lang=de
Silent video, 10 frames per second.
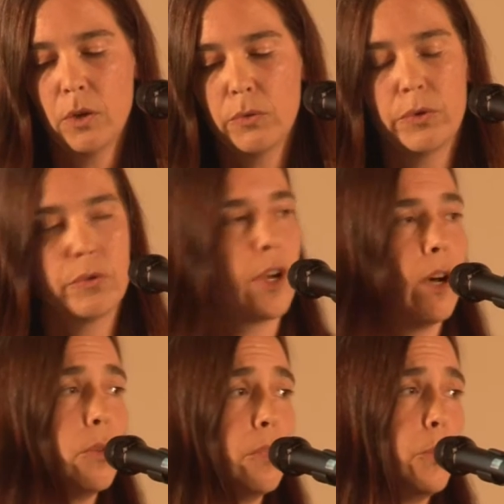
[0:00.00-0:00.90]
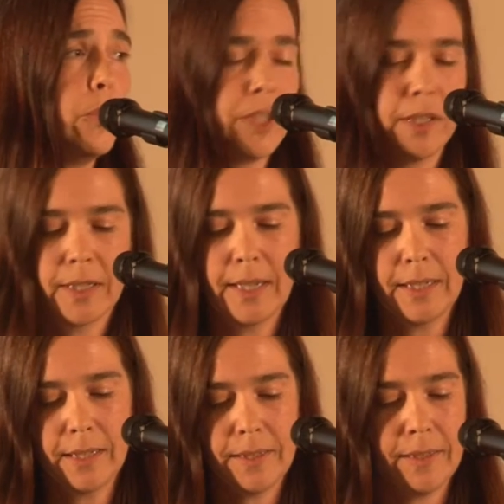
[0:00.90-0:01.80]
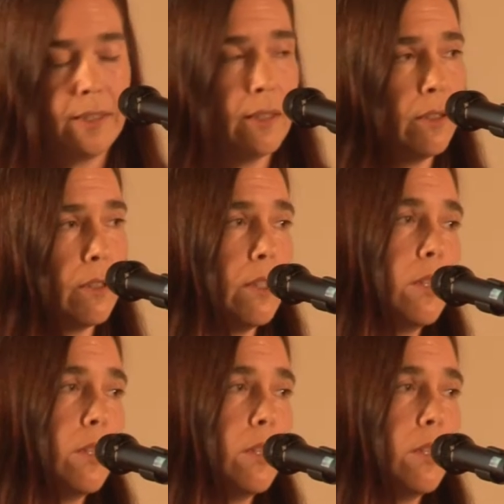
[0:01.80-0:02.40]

von Frauen in München kanalisiert